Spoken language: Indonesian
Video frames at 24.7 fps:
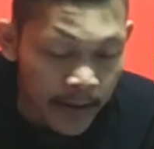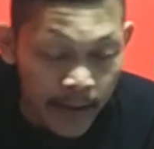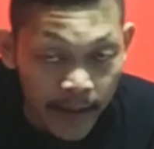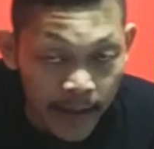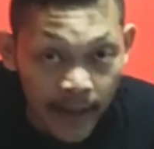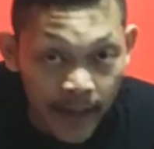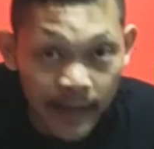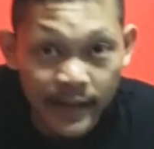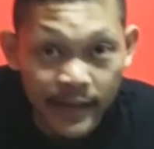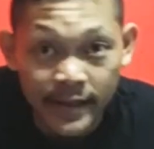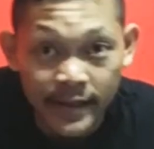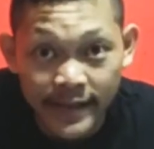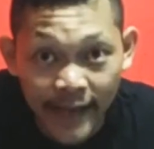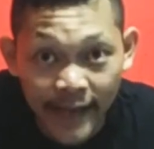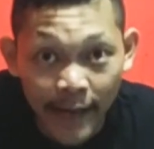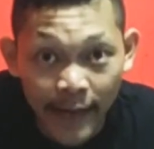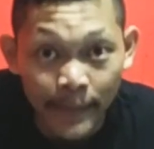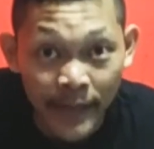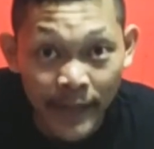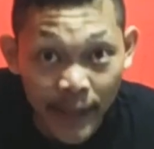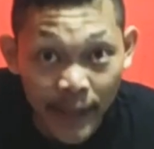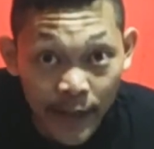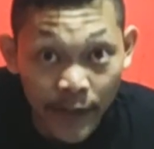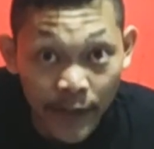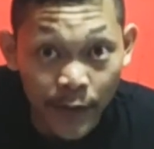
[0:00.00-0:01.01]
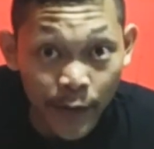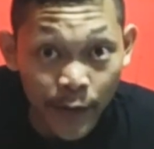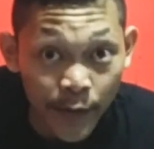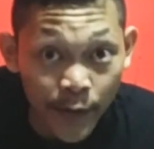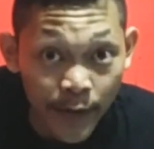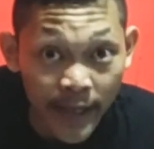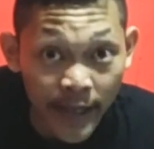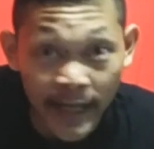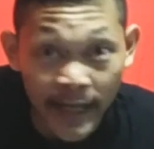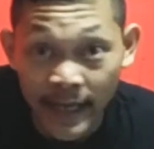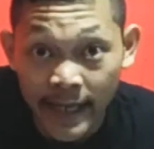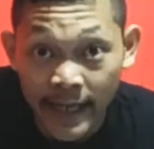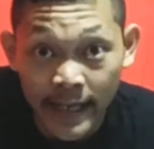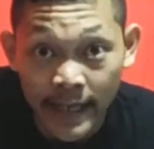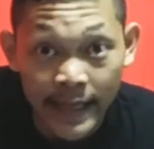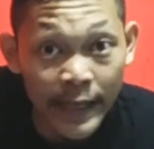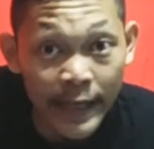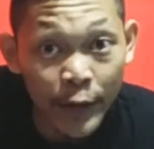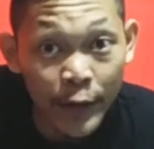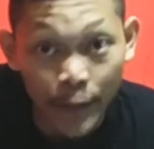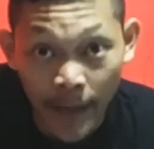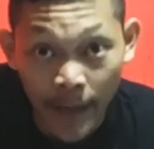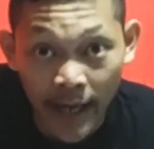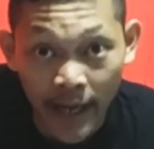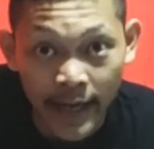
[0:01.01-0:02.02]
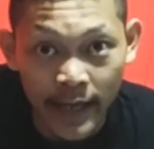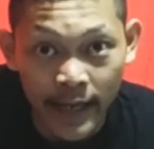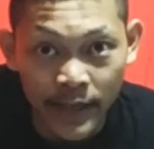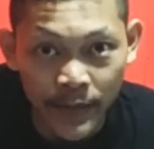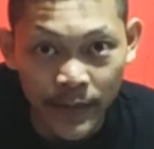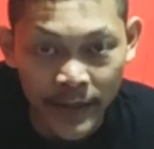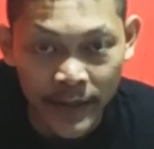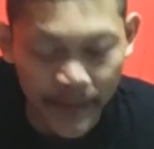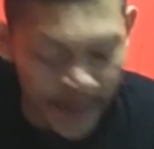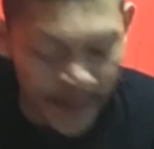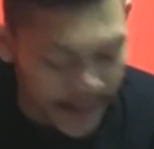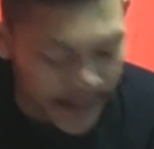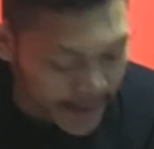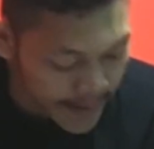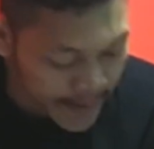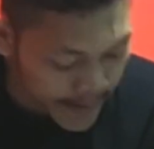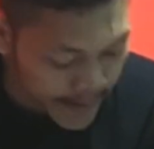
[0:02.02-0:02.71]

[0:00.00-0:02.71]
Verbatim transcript: Ingat, jangan meniru ini di rumah ya teman-teman.